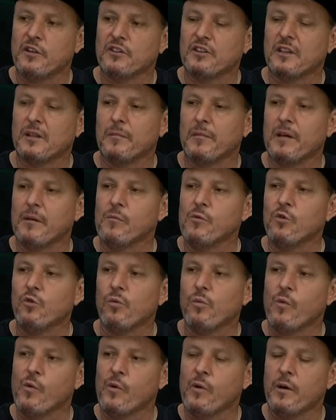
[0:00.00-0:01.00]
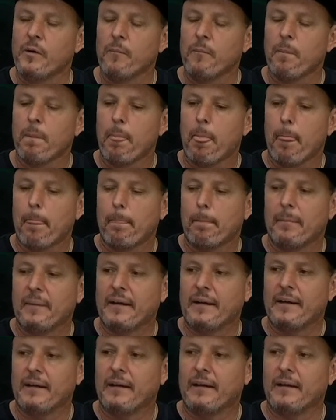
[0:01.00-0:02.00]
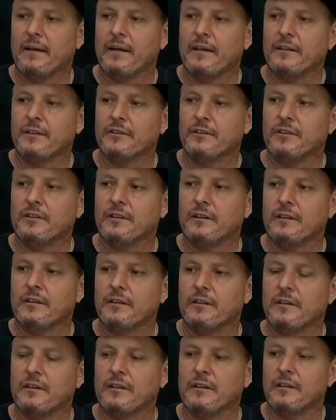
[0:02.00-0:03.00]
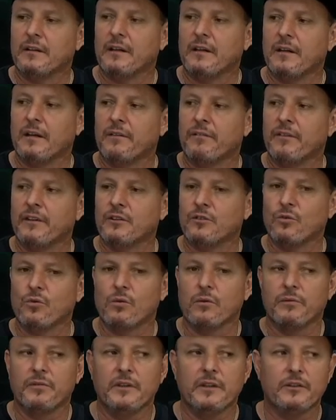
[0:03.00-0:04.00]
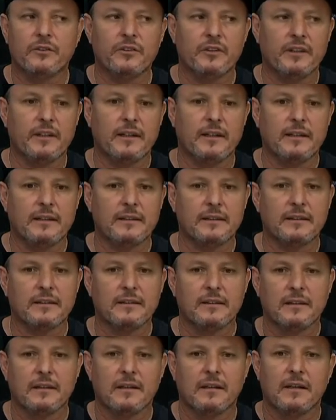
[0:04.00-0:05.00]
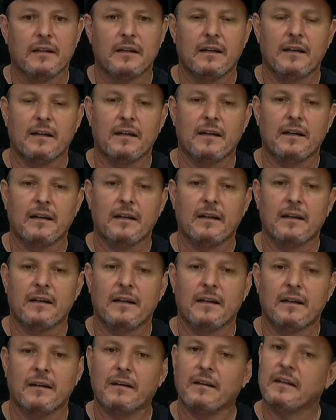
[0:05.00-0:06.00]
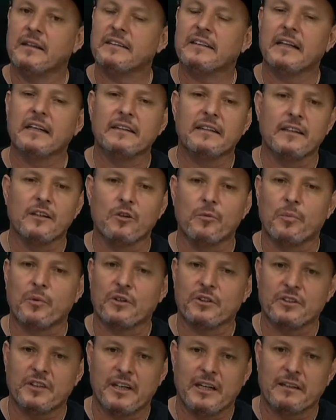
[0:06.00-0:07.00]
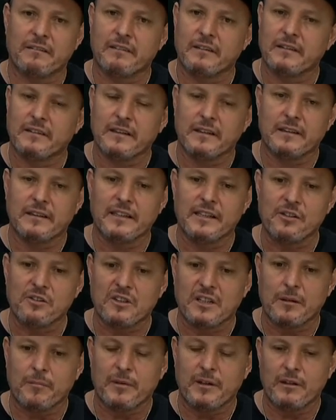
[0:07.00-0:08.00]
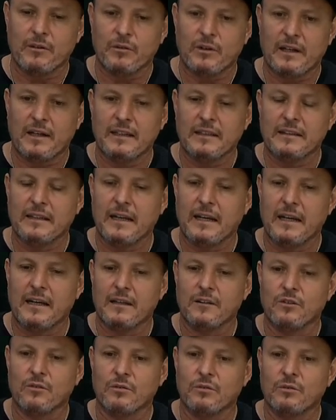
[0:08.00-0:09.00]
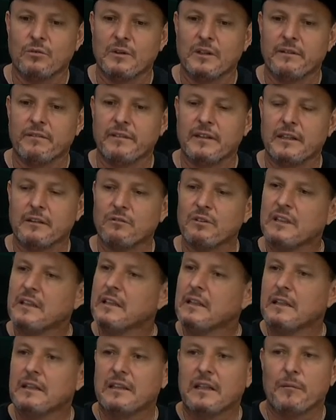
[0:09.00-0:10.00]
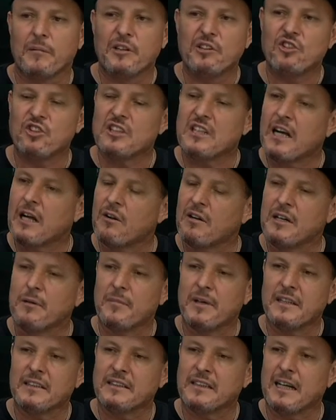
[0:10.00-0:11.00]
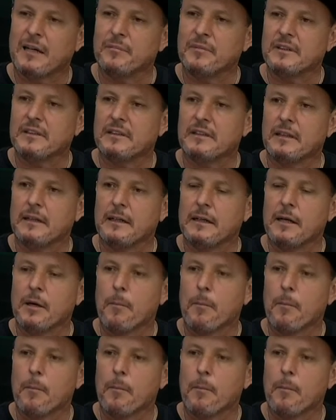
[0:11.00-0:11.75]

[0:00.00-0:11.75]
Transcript: também, é muito boa. É, a gente é, fez o convite e eles é, entenderam o projeto, entenderam também a ideia do, do evento, também tiraram animais de cabeceira.